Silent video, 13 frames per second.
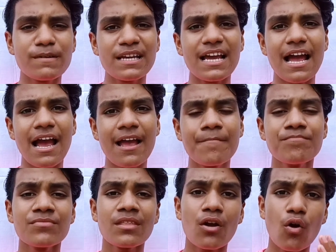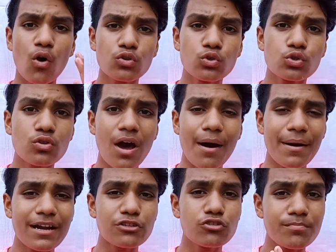भी गया है और दोस्तों
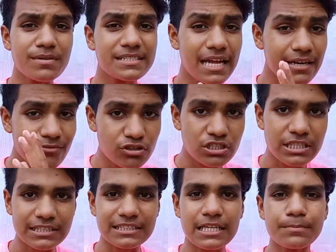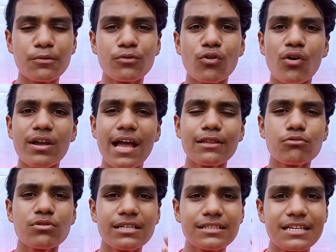हमारा जो मिशन है वो सक्सेसफुल हो गया है
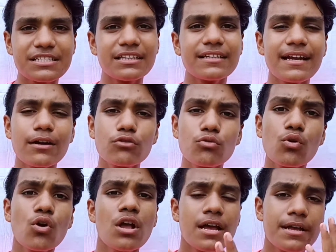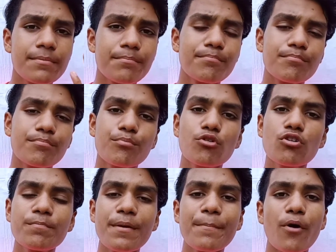तो देखते हैं चंद्रयान टू
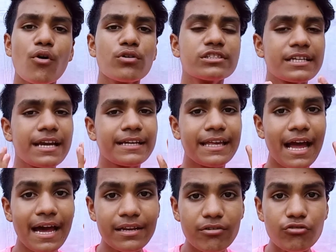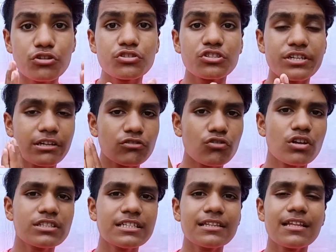मून पे पहुंच गए क्या न्यू न्यू
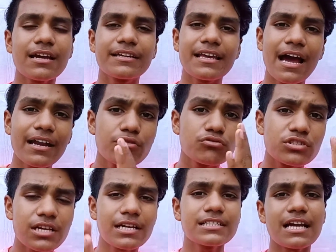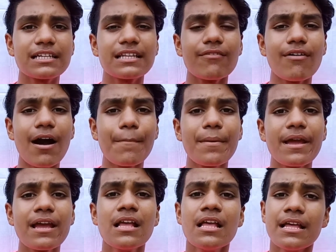टेक्नोलॉजी है तो क्या न्यू सर्च करता है वहाँ
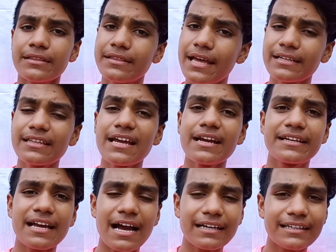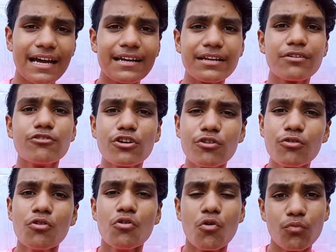पे देखते हैं क्या क्या न्यू
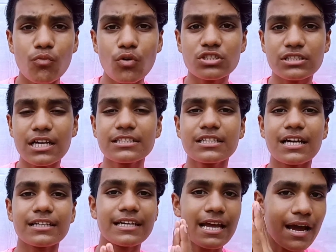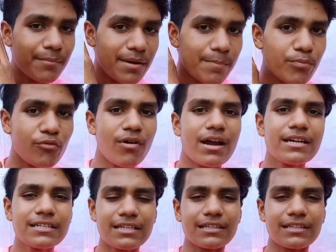न्यू वो सर्च करके हमें प्रोवाइड